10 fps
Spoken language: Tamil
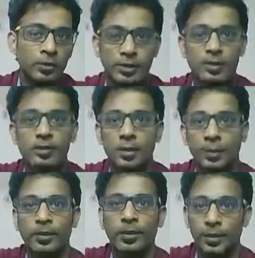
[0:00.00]
சிக்ஸ் இயர்ஸில்
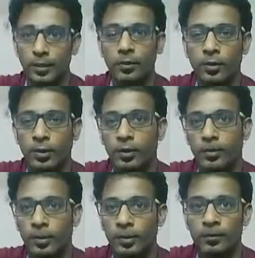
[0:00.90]
பார்த்தீங்கன்னா என்ன ஒரு ட்ரெண்ட்
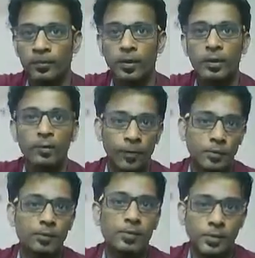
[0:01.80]
அப்படின்னா
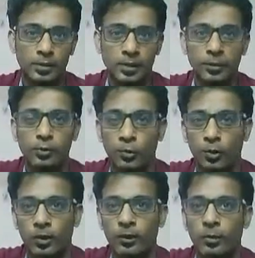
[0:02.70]
ஃபர்ஸ்ட் பிஸ்னஸ் அப்படின்னு
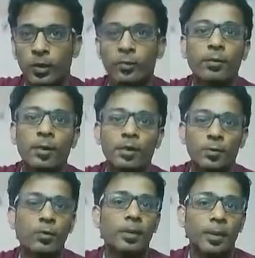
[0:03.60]
சொல்லுவாங்க ஒரு ஈவென்ட்
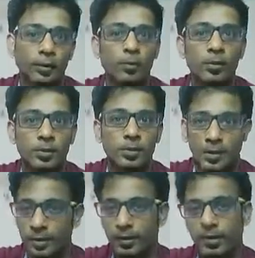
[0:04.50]
மேனேஜர் மூலமாக எனக்கு ஒரு பிஸ்னஸ்
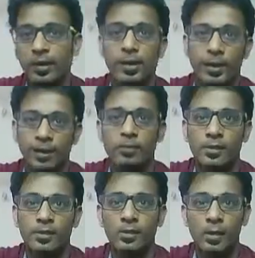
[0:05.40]
எனக்கு நல்ல எனி
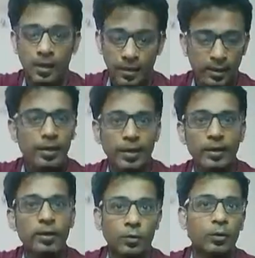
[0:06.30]
எம்சிஸ் e இல்லை
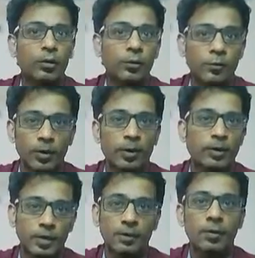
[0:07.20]
என்ன ஒரு ஃபீல்டாக
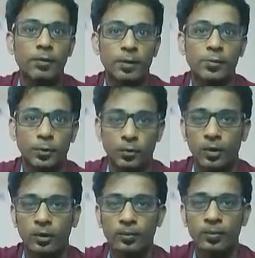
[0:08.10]
இருந்தாலும் சரி ஈவென்ட்
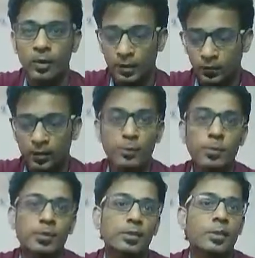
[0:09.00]
மேனேஜ்மெண்ட்குள்ளேயே ஃபர்ஸ்ட்
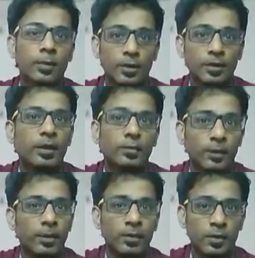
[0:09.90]
பிஸ்னஸில் மட்டும்தான் அந்த
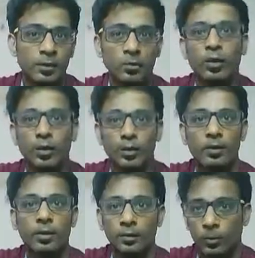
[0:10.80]
ஈவெண்ட் மேனேஜராக இருக்கட்டும் இல்லை
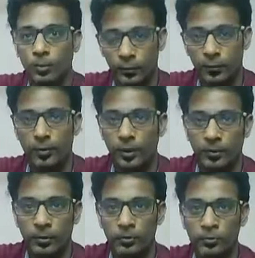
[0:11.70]
ஆர்கனைசராக இருக்கட்டும் ப்ராஃபிட்
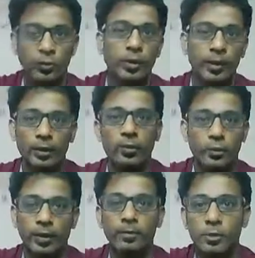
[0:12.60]
பார்க்க முடியும் ஸோ என்னையோ
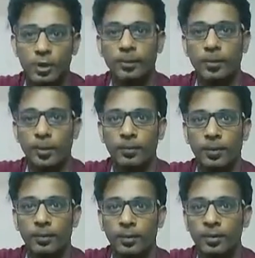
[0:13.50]
ஒரு எம்சி அனுப்புகிறாங்க
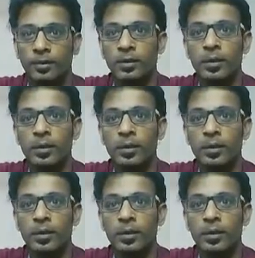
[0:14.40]
அப்படின்போது